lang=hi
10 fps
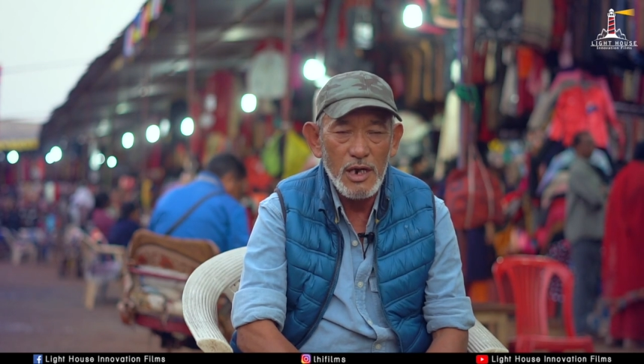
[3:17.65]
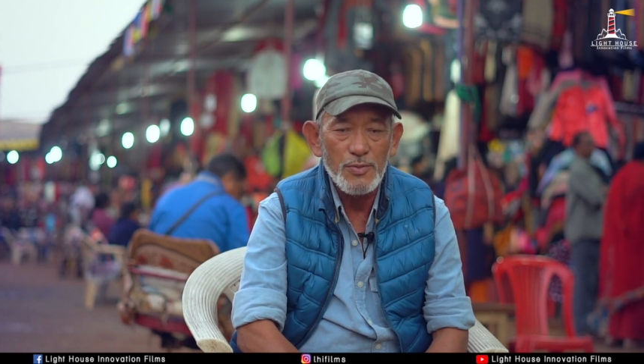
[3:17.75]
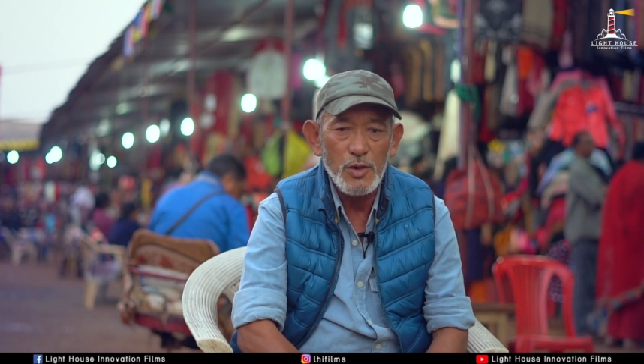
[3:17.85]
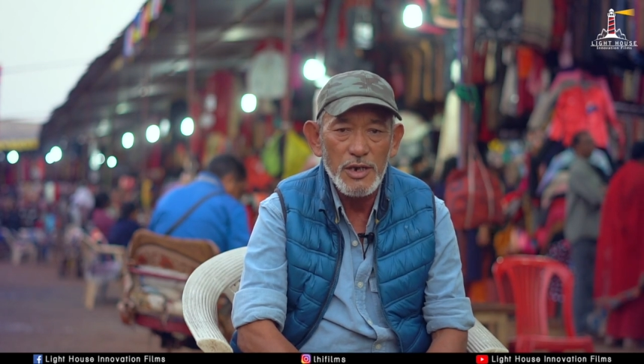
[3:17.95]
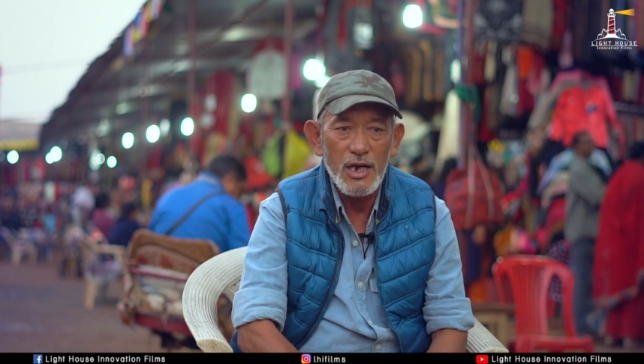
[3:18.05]

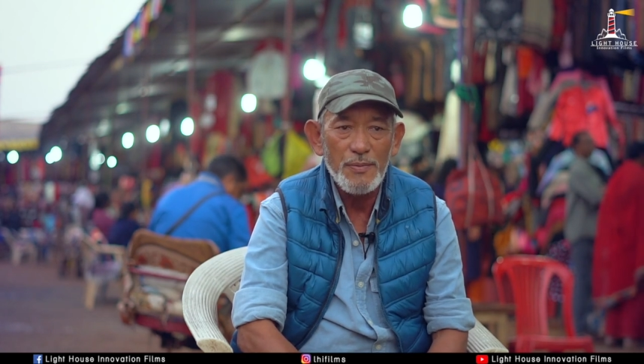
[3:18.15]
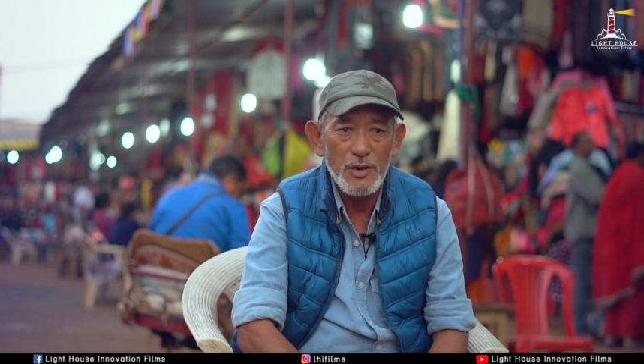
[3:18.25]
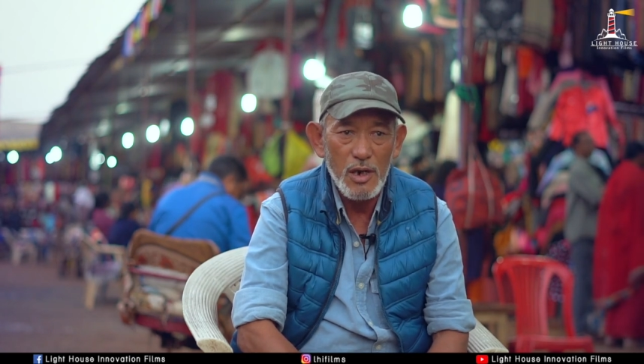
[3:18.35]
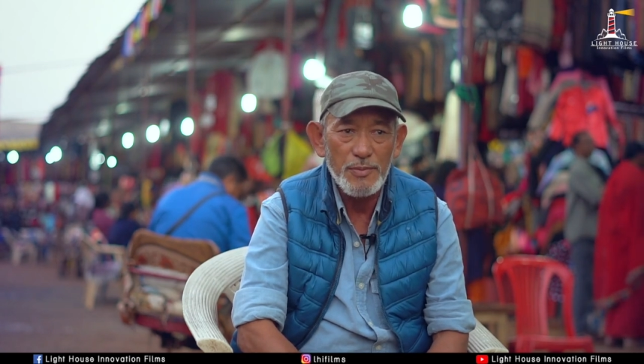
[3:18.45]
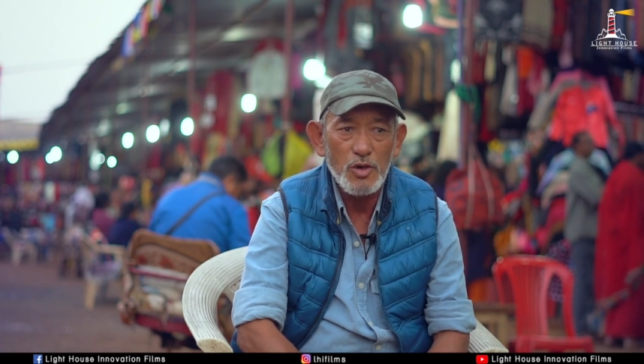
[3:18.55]
ट्रांसपोर्ट से यहाँ
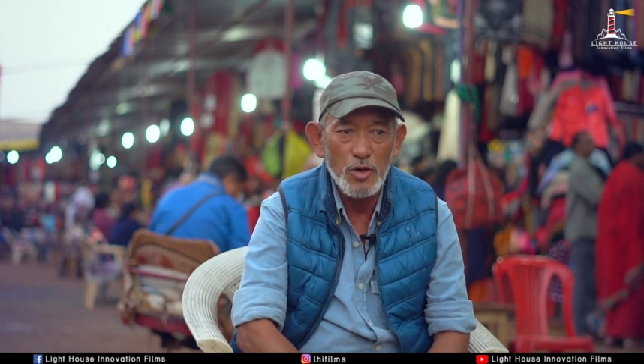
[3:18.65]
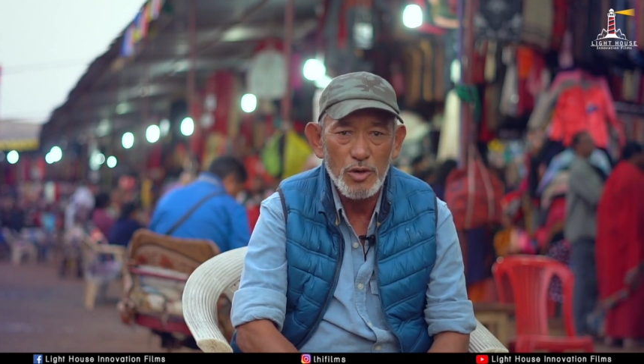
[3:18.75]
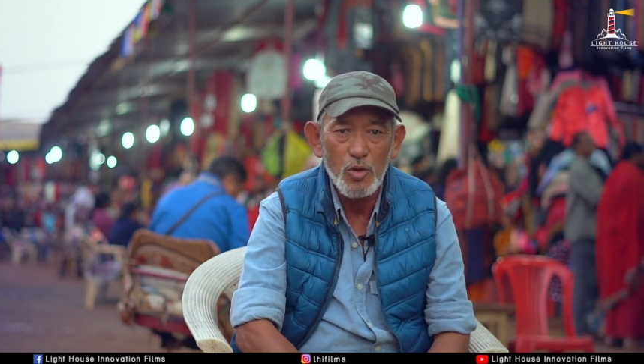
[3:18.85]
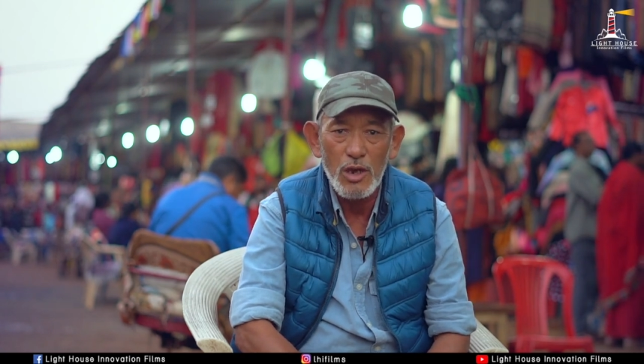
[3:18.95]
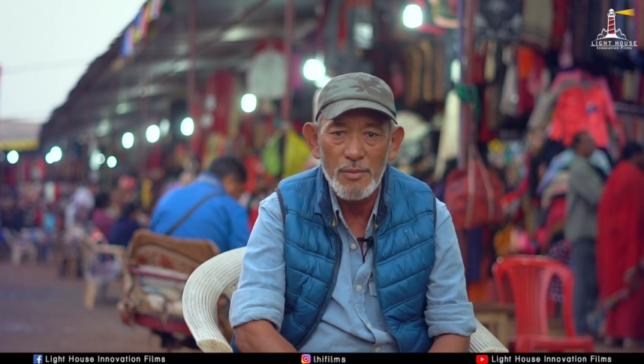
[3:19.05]
पे जो अपने छोटे
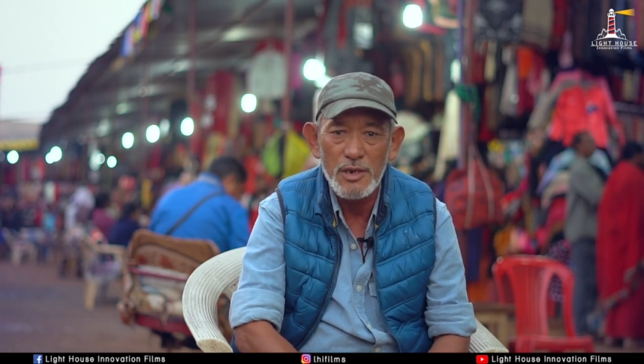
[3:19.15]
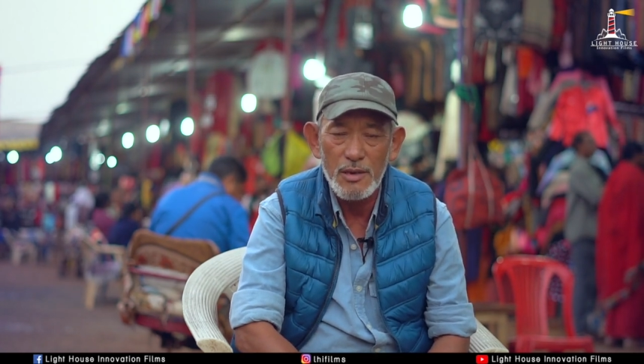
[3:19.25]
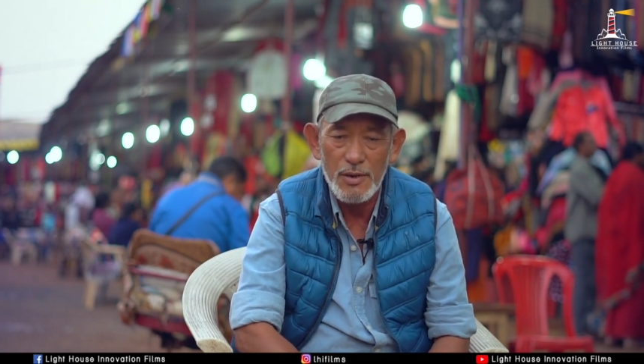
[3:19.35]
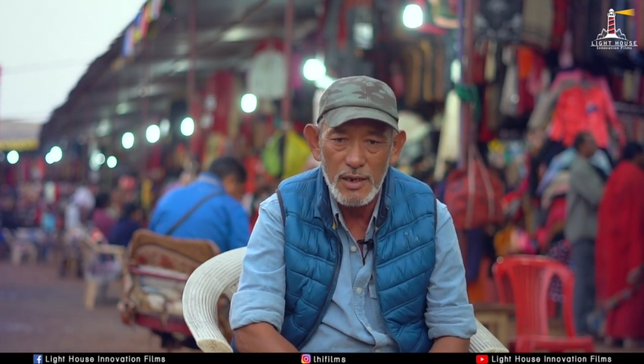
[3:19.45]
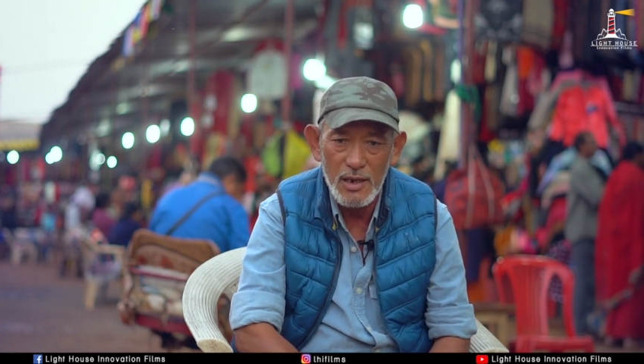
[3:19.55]
छोटे गोदाम में
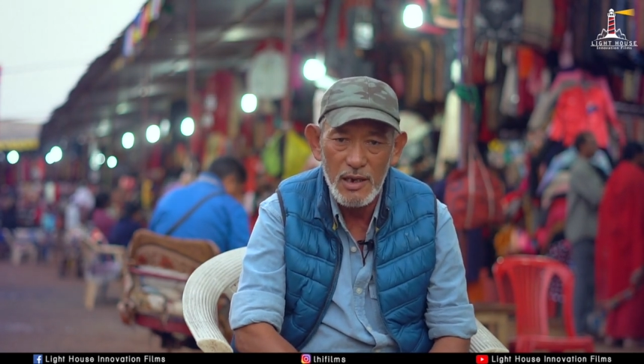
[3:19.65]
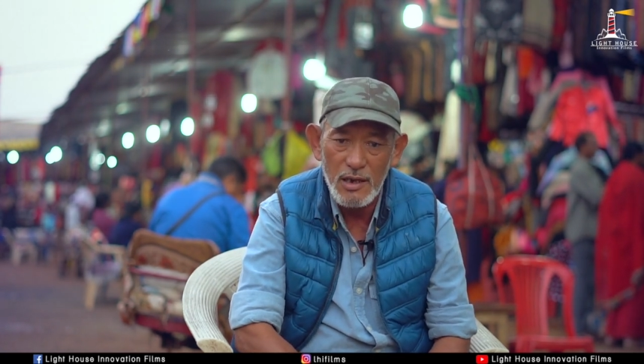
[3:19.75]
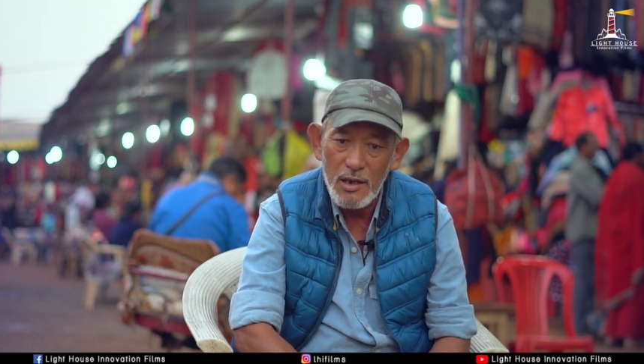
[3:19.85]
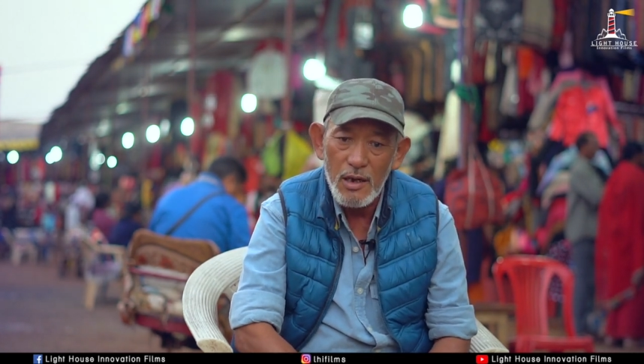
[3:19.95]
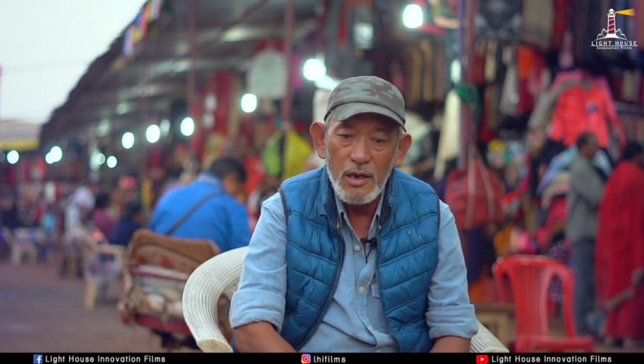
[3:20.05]
जब रखते हैं